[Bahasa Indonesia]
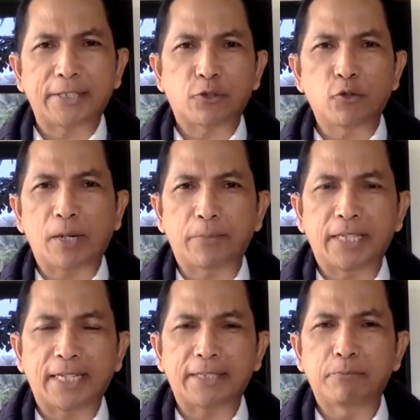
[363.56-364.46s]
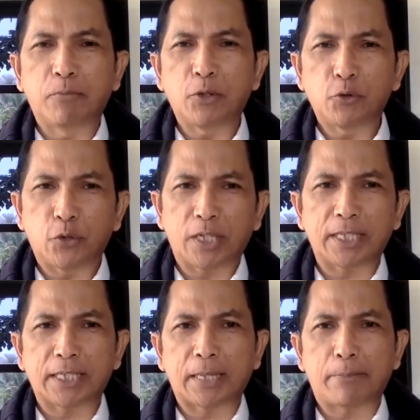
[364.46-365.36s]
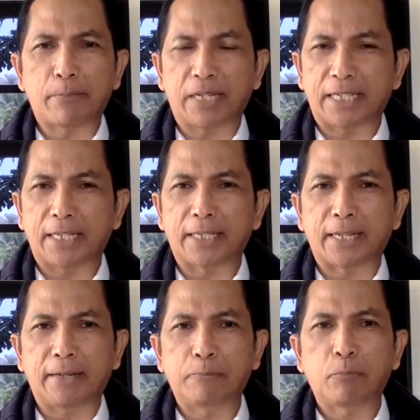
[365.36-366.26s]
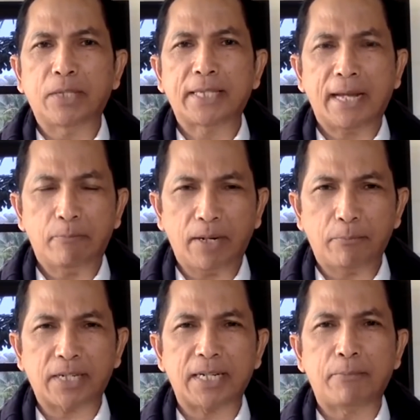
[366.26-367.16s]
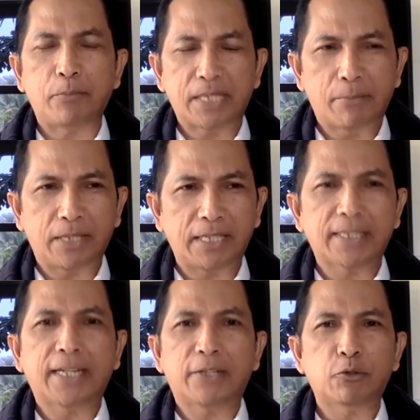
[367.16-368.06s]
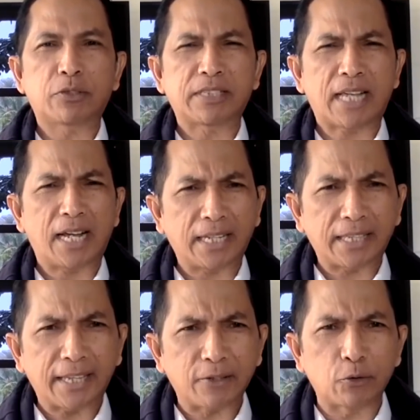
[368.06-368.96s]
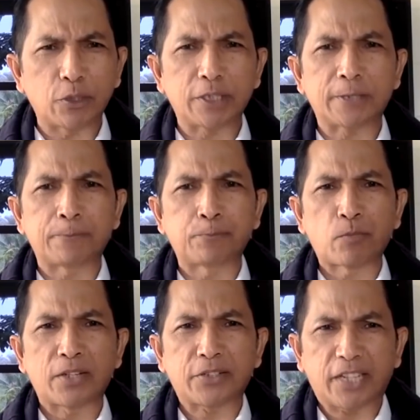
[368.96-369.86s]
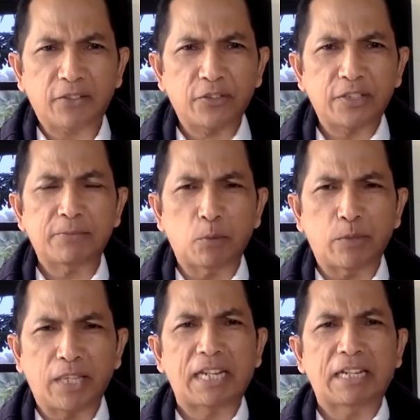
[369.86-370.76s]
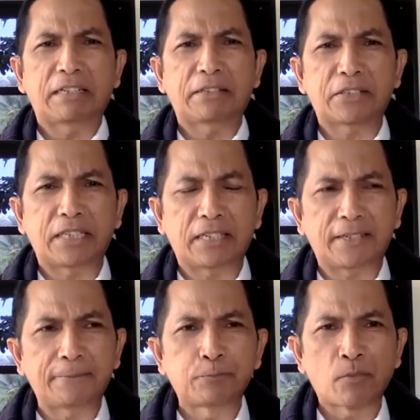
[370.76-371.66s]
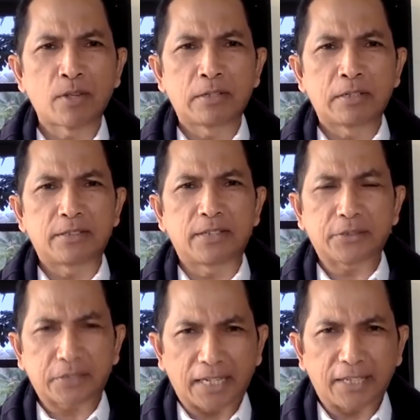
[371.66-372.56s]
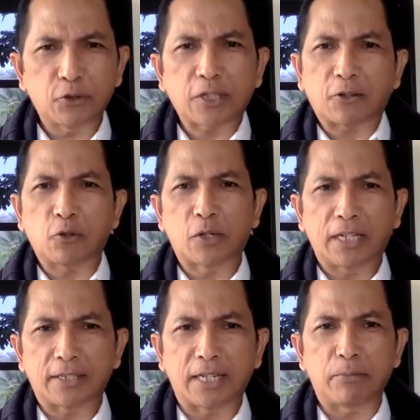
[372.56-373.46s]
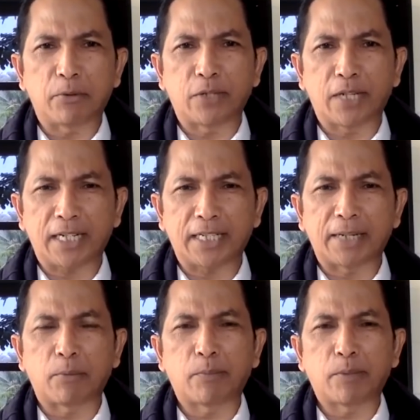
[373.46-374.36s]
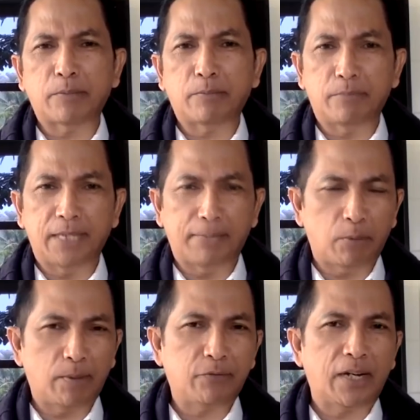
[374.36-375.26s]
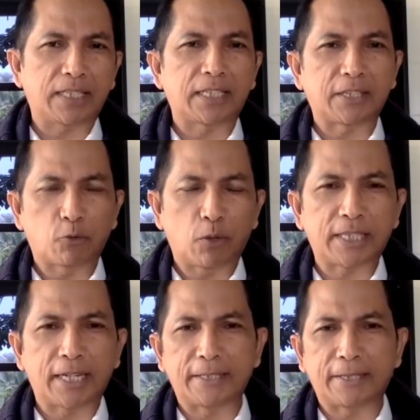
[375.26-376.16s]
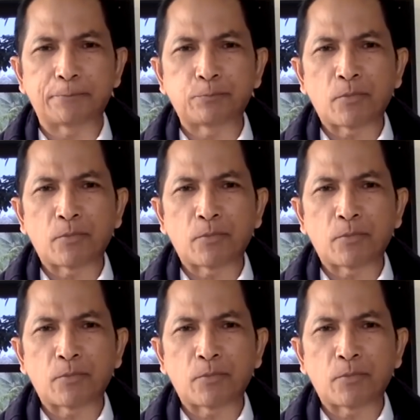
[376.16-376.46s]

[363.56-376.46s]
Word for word: yang terungkap ini kan menunjukkan kepada kita betapa para pejabat kita itu sangat egois, selfish, mementingkan diri sendiri dan sekaligus arogan dalam menggunakan dan mem dan memanfaatkan kekuasaannya.